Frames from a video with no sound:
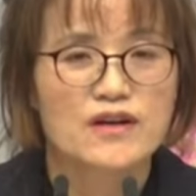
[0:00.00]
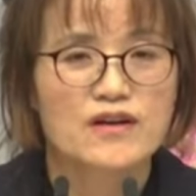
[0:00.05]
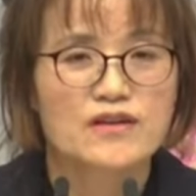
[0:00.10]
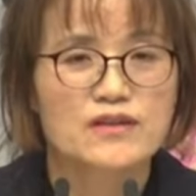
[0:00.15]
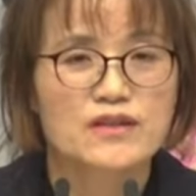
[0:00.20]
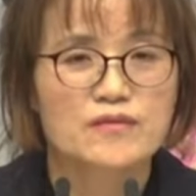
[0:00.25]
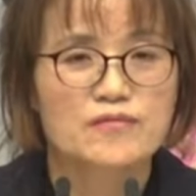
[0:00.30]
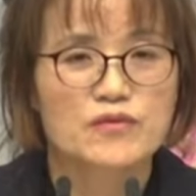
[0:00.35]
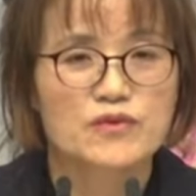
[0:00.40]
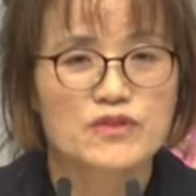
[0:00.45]

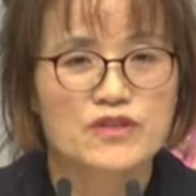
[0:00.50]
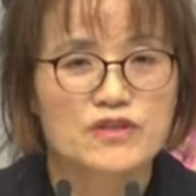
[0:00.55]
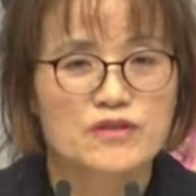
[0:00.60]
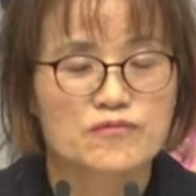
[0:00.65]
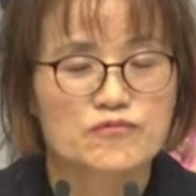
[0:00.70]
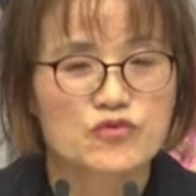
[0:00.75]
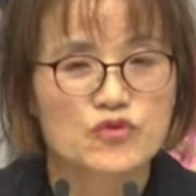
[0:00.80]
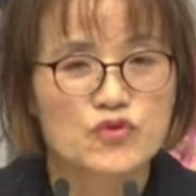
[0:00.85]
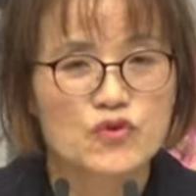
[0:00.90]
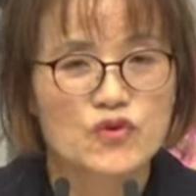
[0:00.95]
어떤
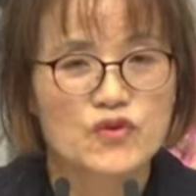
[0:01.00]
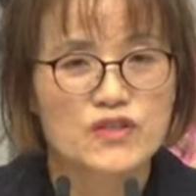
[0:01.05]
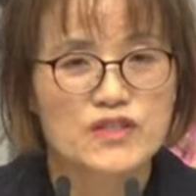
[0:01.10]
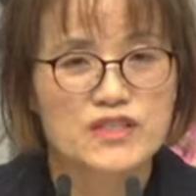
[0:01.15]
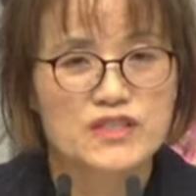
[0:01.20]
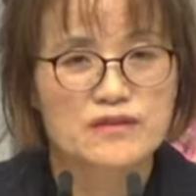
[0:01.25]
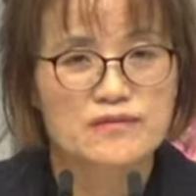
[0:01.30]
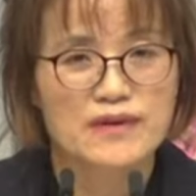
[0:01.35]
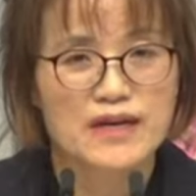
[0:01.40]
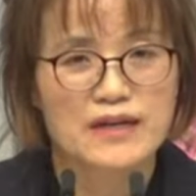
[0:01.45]
분은 무교
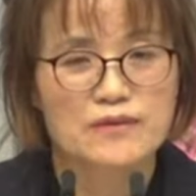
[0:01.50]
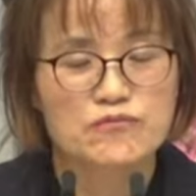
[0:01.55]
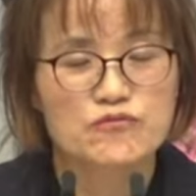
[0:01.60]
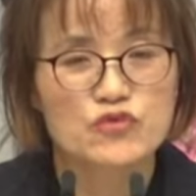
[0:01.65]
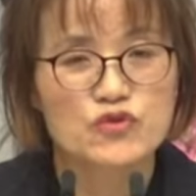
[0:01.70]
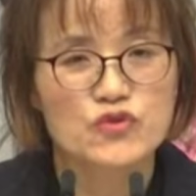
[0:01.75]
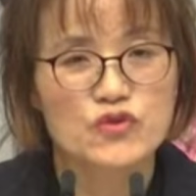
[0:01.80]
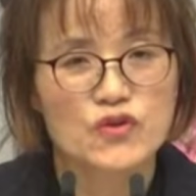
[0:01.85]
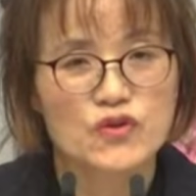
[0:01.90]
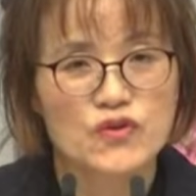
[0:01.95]
있지만
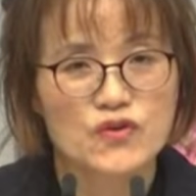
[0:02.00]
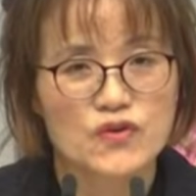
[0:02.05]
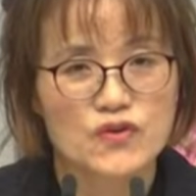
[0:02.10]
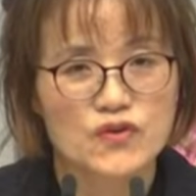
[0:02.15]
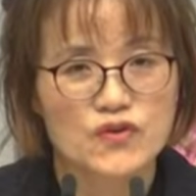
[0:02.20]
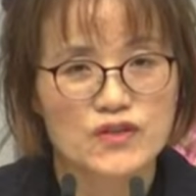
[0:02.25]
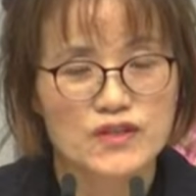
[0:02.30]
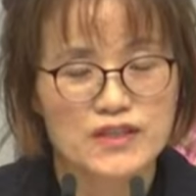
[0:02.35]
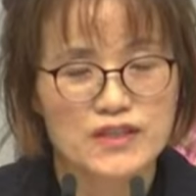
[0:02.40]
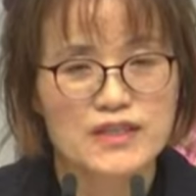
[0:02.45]

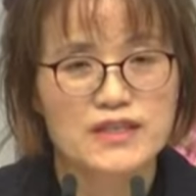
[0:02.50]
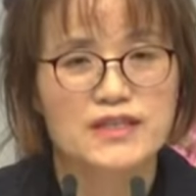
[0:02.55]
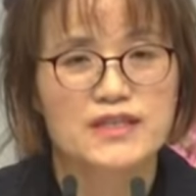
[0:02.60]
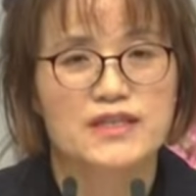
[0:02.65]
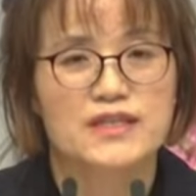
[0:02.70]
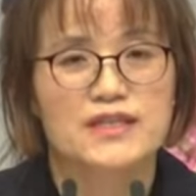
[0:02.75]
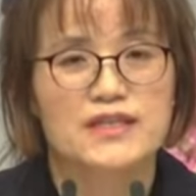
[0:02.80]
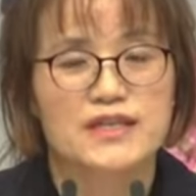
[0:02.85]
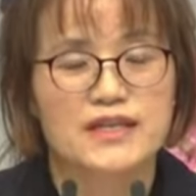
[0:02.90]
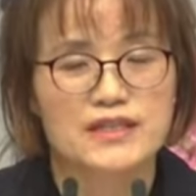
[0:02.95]

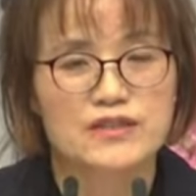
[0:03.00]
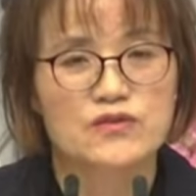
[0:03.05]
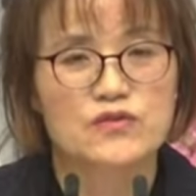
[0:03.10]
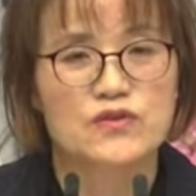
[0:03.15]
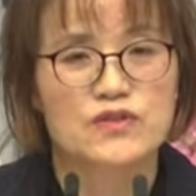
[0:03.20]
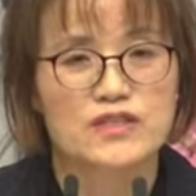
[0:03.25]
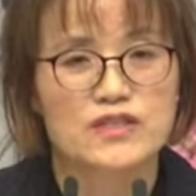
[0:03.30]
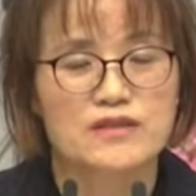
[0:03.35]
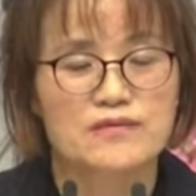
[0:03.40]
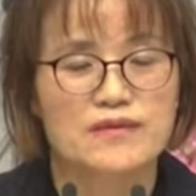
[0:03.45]
무교를
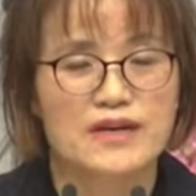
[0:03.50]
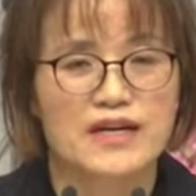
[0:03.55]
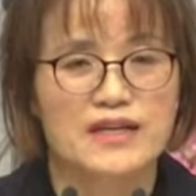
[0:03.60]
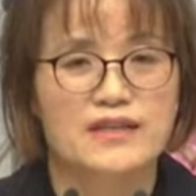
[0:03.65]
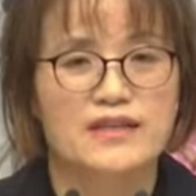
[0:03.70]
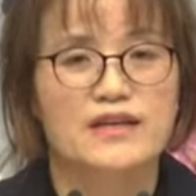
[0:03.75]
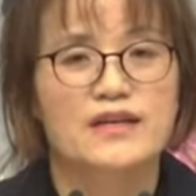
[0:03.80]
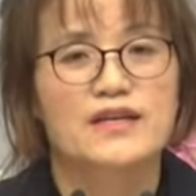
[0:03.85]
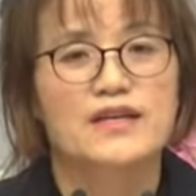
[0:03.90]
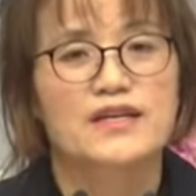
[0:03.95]
가지고
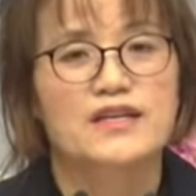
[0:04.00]
있지만